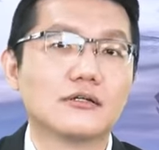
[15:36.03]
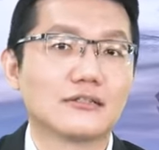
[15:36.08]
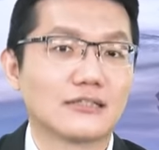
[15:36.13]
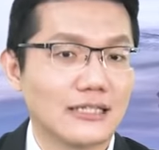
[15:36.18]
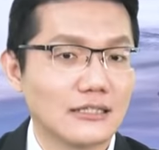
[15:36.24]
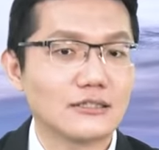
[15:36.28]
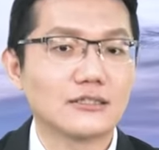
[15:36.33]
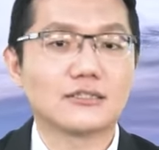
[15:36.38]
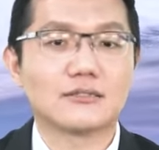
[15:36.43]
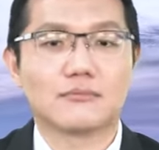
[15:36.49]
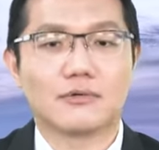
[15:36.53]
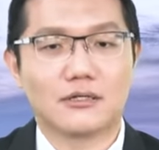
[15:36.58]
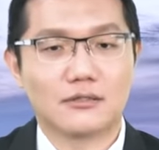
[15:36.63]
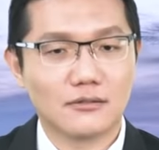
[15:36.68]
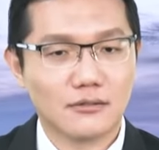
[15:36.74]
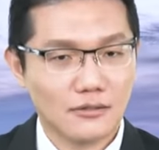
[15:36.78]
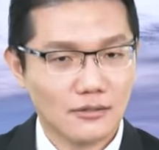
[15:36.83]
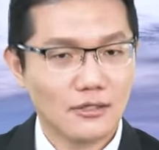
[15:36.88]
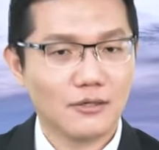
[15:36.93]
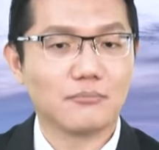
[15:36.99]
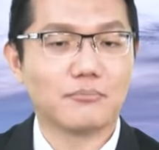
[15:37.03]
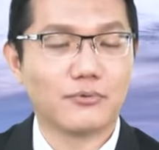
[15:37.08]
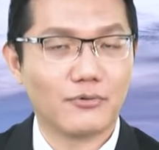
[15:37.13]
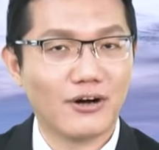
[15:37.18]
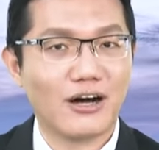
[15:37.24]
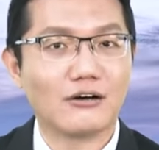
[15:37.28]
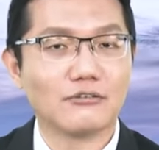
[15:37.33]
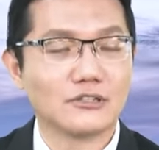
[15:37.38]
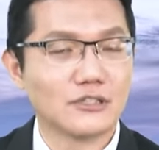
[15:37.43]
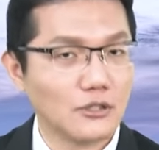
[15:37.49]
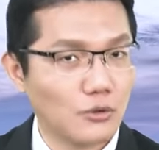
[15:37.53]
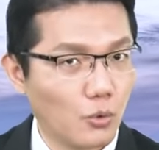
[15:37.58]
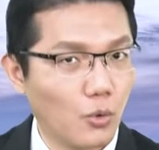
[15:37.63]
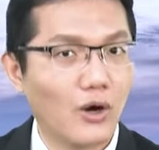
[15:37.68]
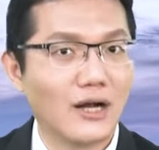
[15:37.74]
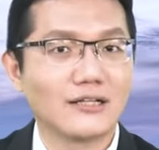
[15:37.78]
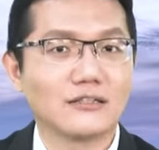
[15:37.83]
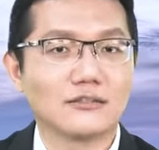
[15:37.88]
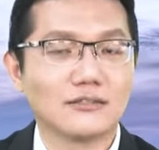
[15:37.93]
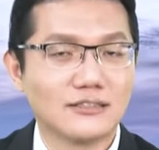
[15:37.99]
但是什么不好意思，你
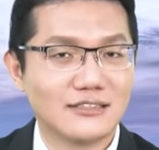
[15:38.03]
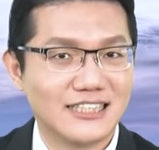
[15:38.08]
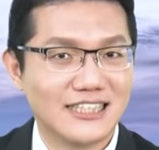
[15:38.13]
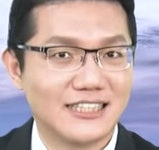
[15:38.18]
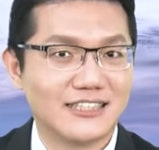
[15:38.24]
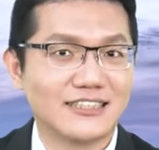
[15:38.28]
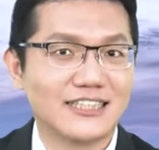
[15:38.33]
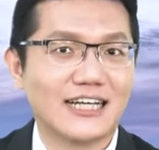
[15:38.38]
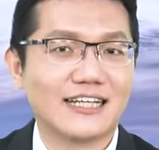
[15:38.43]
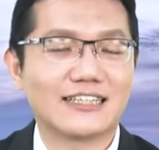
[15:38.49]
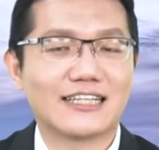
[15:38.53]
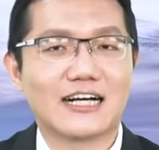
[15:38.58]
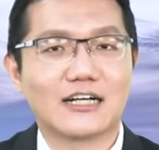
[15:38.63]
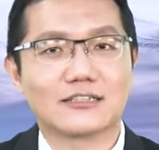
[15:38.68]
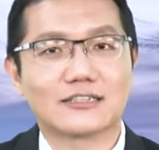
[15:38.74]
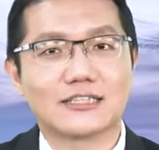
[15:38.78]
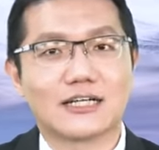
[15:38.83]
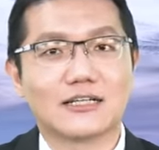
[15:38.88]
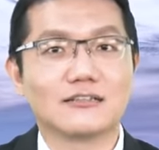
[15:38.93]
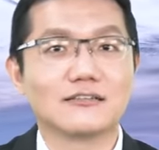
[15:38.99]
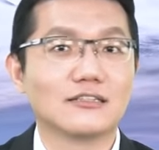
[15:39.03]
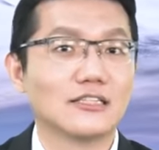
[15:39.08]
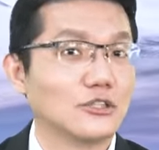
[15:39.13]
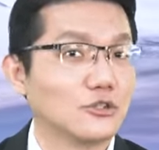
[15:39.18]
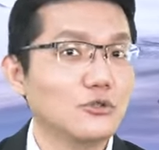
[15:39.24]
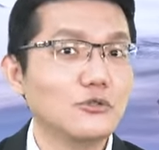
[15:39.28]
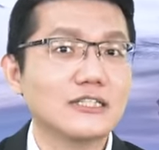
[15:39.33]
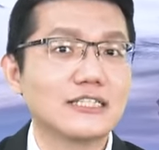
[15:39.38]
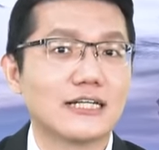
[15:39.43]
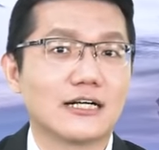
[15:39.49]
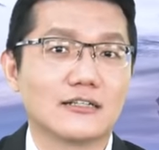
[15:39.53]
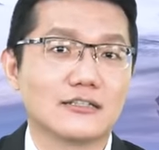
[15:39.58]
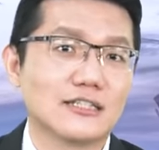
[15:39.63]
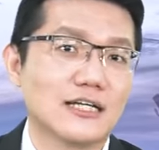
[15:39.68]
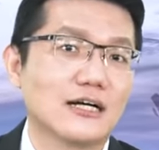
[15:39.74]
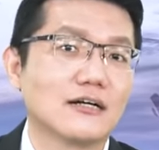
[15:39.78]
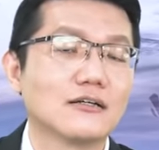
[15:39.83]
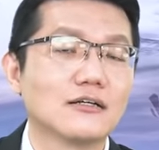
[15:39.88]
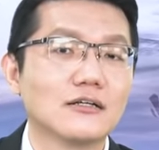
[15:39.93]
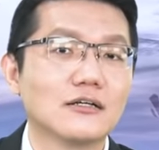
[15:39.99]
换的是倾家荡产。你自己想一
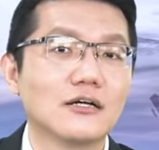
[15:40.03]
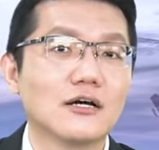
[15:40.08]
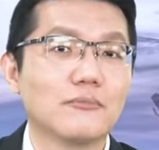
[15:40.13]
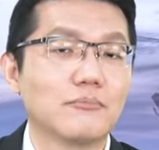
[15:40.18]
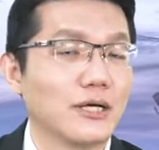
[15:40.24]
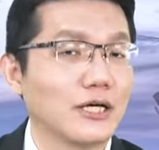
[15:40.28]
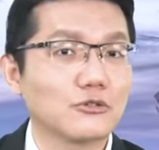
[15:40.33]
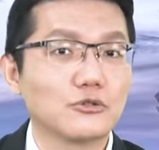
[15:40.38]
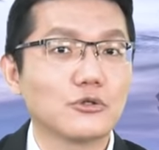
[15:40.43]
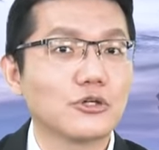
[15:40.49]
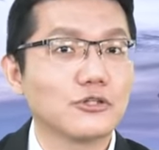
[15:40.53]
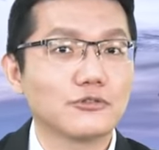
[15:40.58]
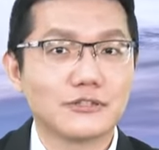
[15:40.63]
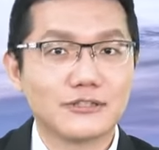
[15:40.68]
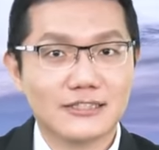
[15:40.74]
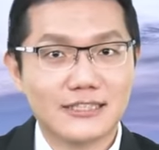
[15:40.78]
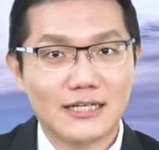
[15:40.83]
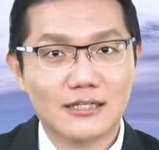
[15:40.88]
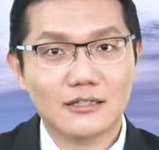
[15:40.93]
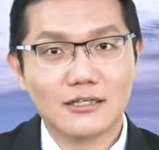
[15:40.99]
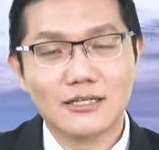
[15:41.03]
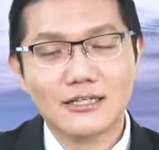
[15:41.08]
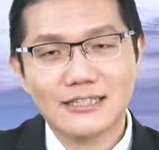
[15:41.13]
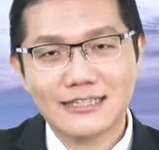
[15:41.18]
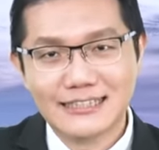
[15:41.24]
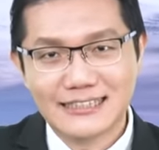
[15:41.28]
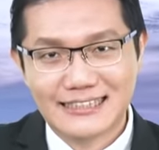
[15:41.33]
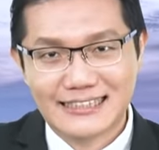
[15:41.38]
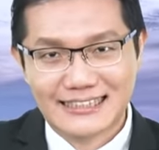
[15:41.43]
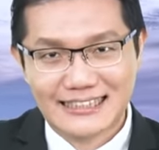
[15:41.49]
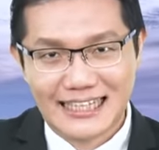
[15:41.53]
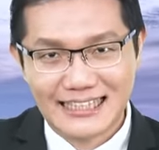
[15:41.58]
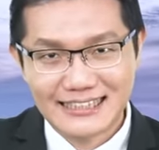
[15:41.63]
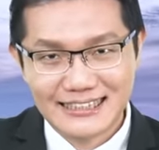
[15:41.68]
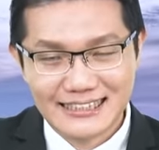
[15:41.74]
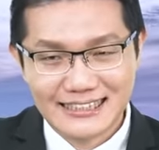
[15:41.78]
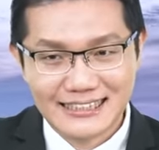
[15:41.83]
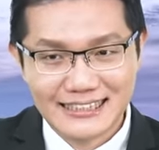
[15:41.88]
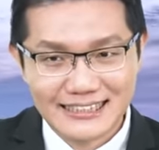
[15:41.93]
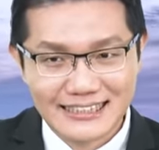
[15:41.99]
下，不要说六十张，三
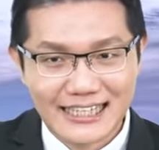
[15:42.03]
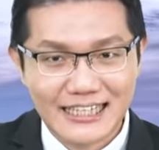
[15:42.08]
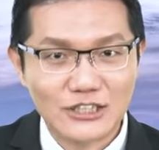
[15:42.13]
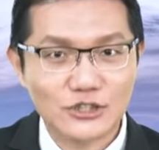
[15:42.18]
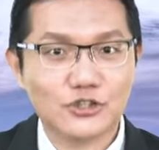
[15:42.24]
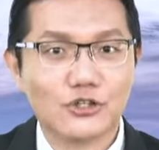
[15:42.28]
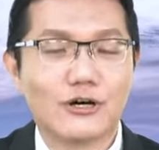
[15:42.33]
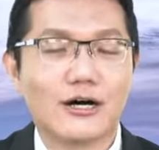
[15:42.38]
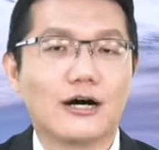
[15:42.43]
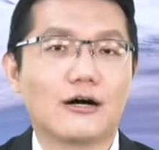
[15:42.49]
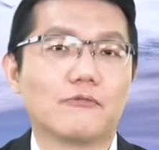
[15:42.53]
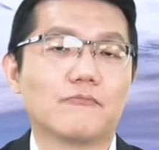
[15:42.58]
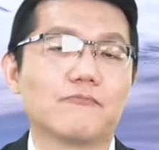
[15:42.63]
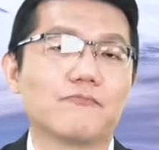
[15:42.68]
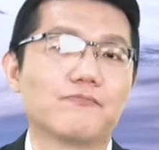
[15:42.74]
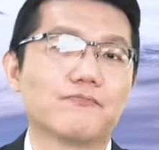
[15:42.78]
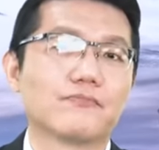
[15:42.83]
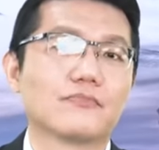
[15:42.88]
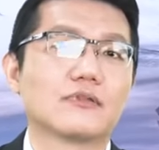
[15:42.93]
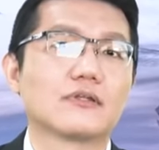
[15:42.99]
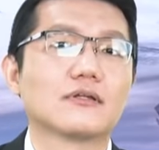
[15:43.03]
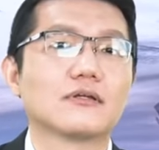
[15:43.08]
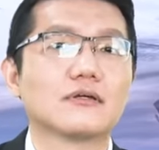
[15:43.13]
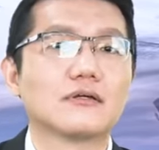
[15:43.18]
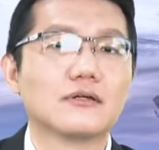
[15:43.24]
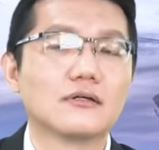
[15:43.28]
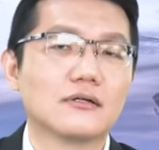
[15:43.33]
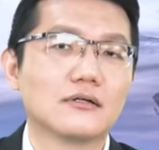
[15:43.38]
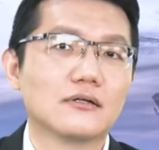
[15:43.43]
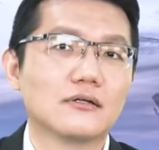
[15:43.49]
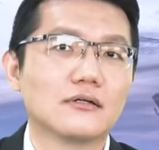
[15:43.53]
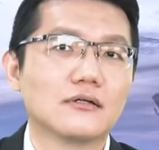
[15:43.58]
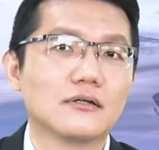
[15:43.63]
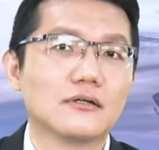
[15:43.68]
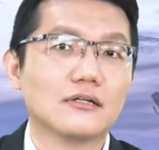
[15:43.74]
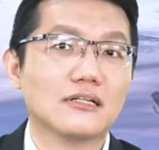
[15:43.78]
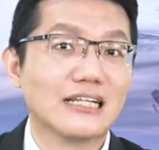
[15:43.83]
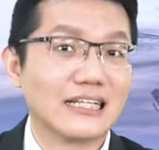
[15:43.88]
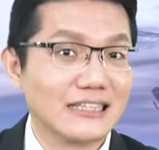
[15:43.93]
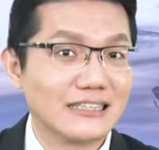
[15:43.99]
十张就好，
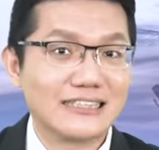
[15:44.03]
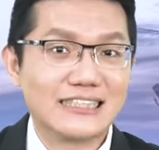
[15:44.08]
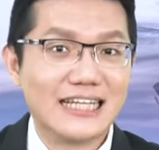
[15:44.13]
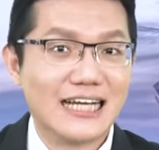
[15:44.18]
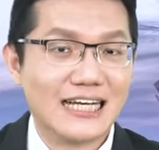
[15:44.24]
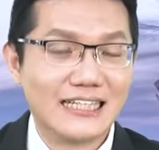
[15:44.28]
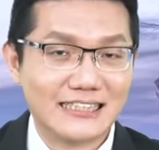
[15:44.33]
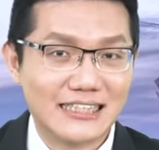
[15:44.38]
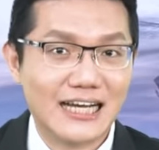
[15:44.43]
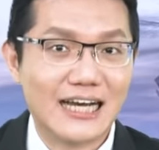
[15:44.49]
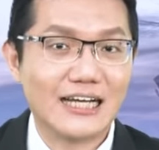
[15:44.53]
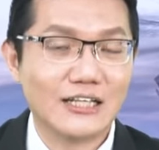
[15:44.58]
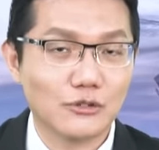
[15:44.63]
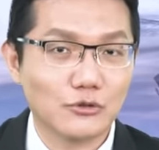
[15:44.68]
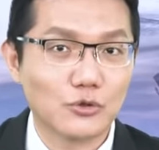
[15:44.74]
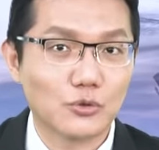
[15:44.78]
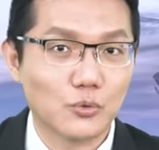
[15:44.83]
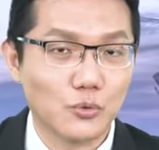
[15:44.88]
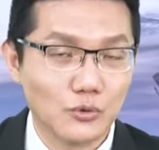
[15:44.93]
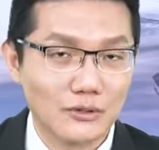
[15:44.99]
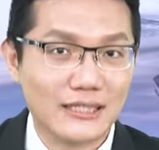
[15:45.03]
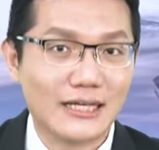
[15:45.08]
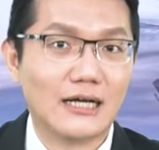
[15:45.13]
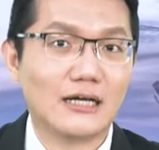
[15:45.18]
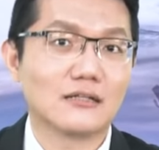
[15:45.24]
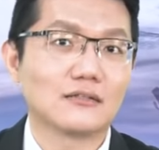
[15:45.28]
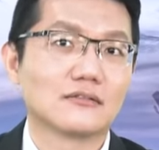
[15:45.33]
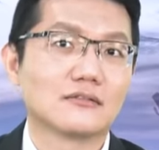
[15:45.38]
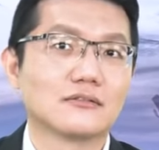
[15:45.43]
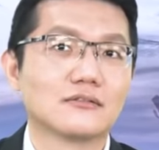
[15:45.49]
那个价差有多大？